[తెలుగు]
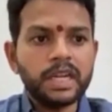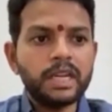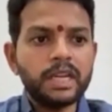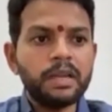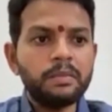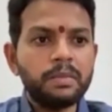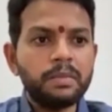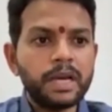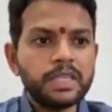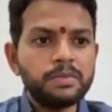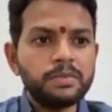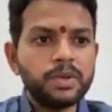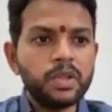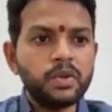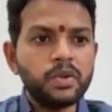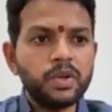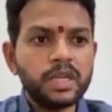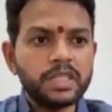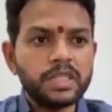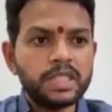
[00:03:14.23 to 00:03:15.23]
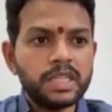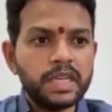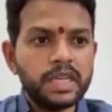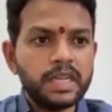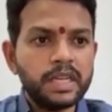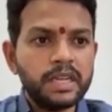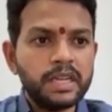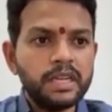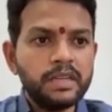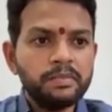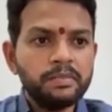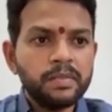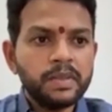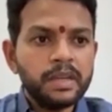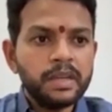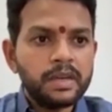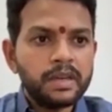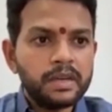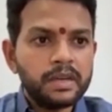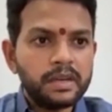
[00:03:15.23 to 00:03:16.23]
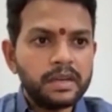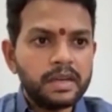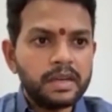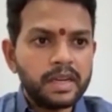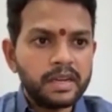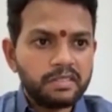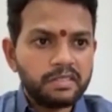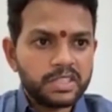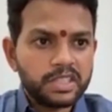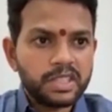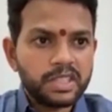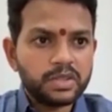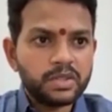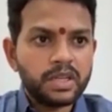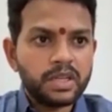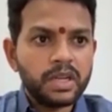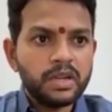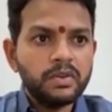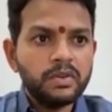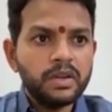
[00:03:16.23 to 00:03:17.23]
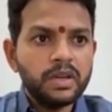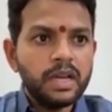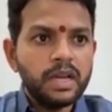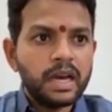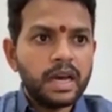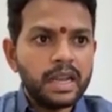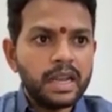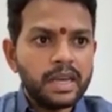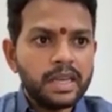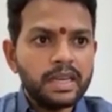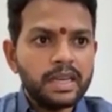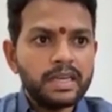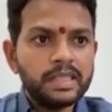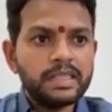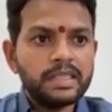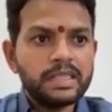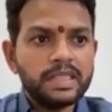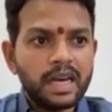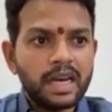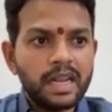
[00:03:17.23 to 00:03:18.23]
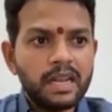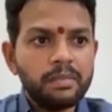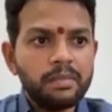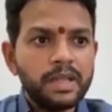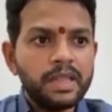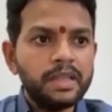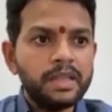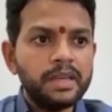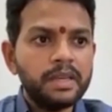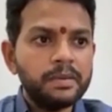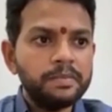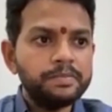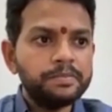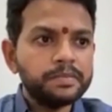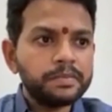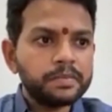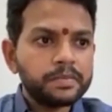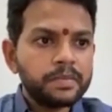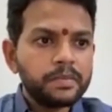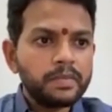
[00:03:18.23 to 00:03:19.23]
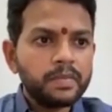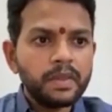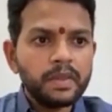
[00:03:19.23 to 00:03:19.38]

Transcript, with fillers: డొనేట్ చేయడానికి ప్లాస్మాది కూడా చేయండి అని రిక్వెస్ట్ చేస్తున్నాను అలాగే చాలామంది